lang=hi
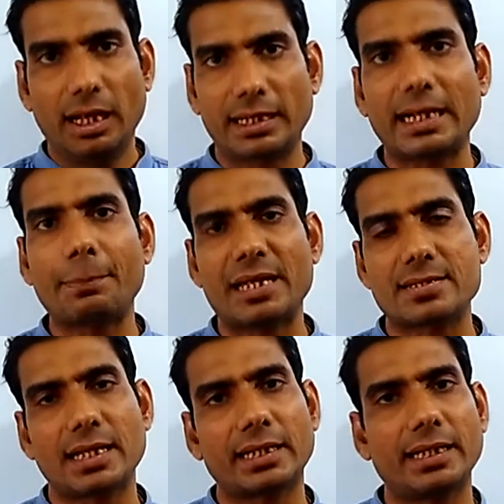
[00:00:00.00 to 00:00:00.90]
अगर आप
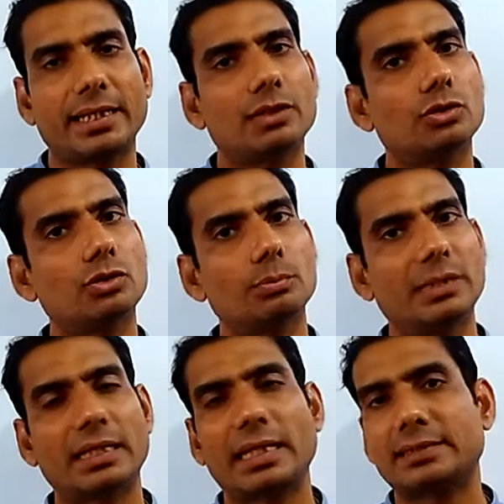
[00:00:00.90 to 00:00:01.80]
ऐसा करेंगे तो
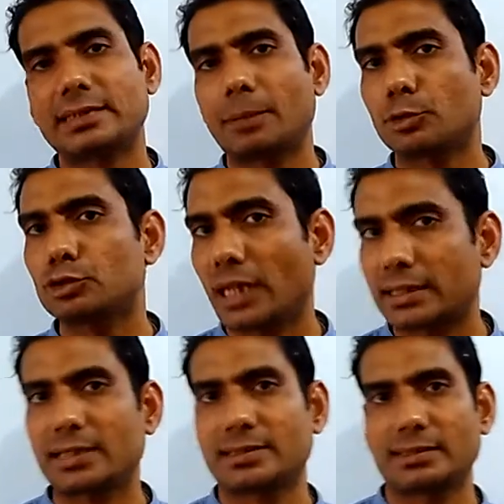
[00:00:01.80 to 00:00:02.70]
मेरे ख्याल से आपको
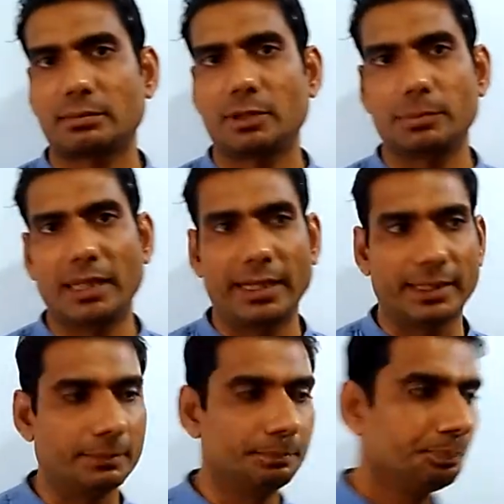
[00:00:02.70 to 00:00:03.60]
ज्यादा अच्छा समझ में आएगा